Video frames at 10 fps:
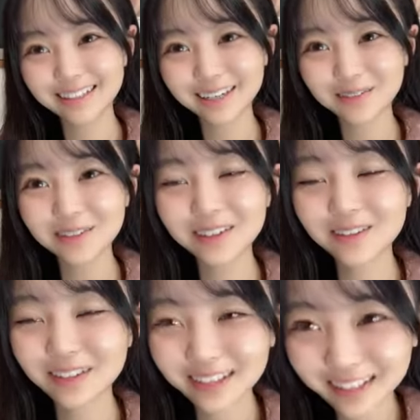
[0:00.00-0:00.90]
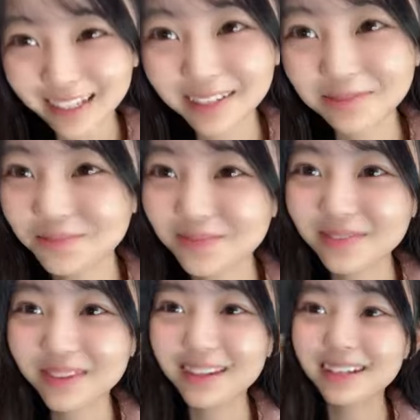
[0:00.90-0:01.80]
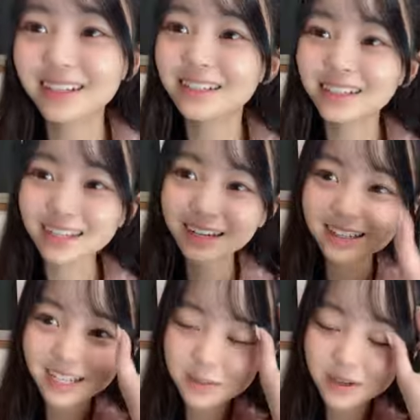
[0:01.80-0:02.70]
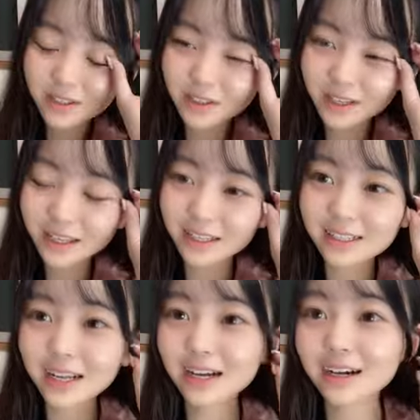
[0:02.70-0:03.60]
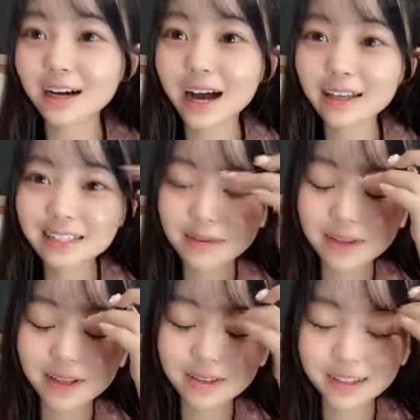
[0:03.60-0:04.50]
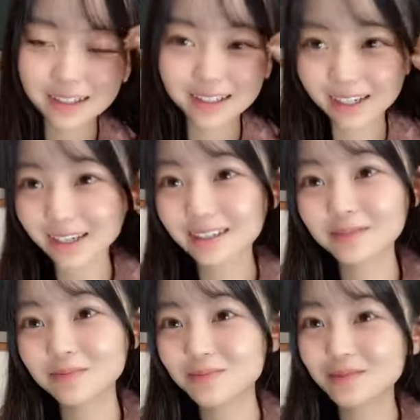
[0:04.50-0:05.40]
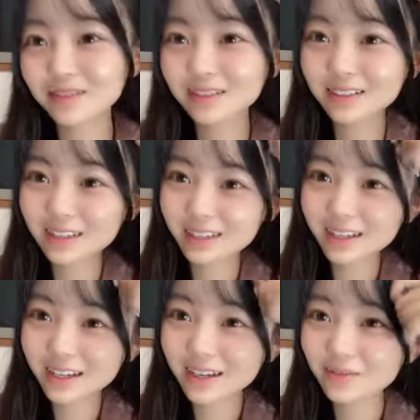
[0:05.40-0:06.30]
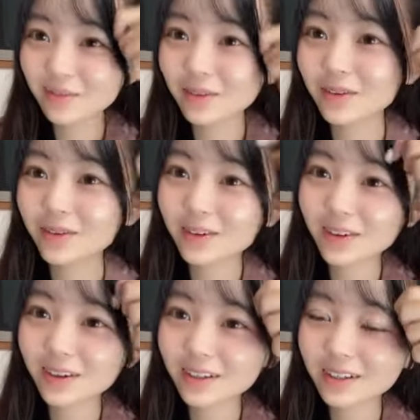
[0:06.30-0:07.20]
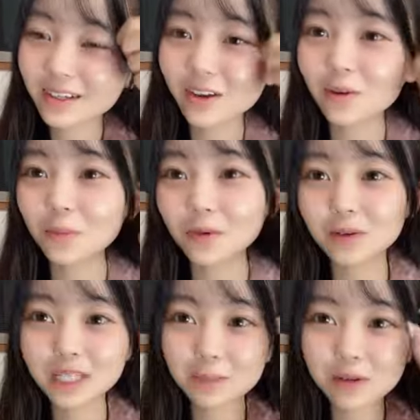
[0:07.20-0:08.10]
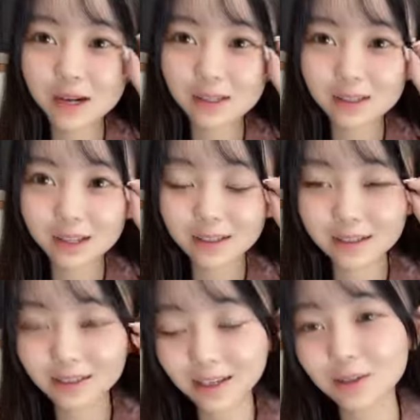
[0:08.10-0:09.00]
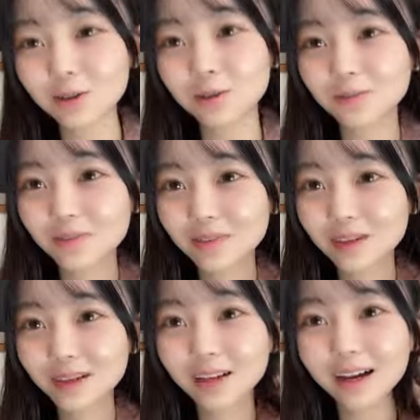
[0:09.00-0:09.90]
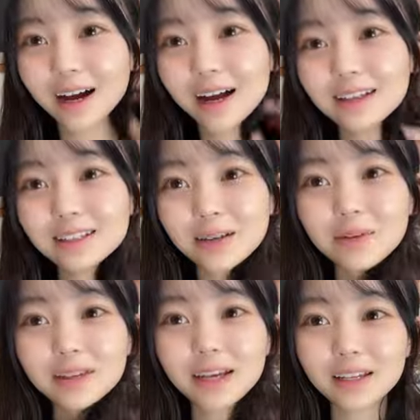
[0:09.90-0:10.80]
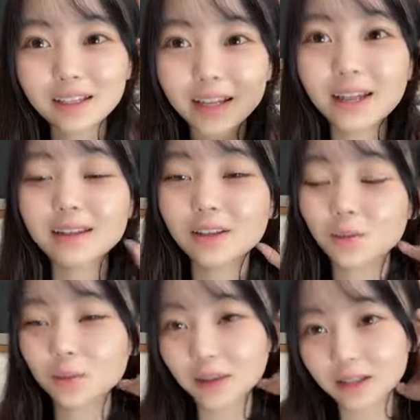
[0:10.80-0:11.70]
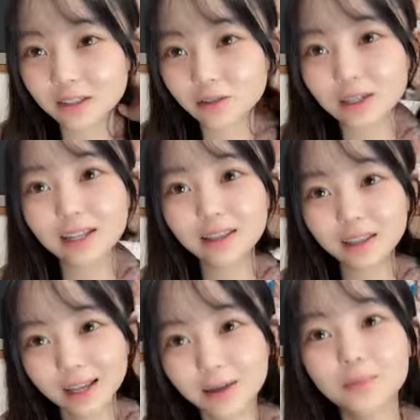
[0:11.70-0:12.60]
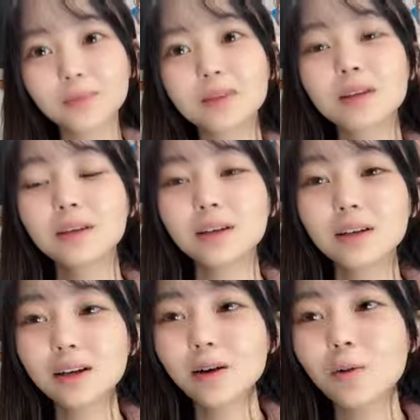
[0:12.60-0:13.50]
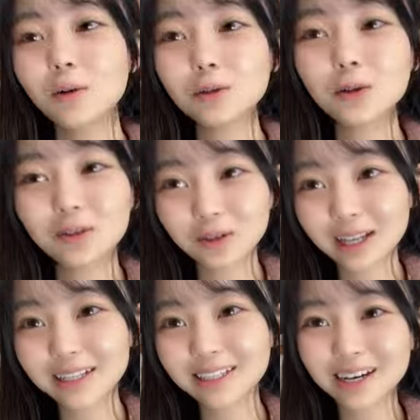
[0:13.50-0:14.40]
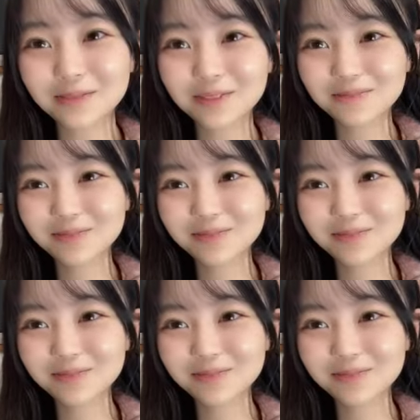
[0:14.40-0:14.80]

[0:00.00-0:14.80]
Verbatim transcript: 寒いのにさなんか寒い時ってさアイス食べたくならないもう今日も寒かったんですけどアイス食べたいねって友達となってお外でしかも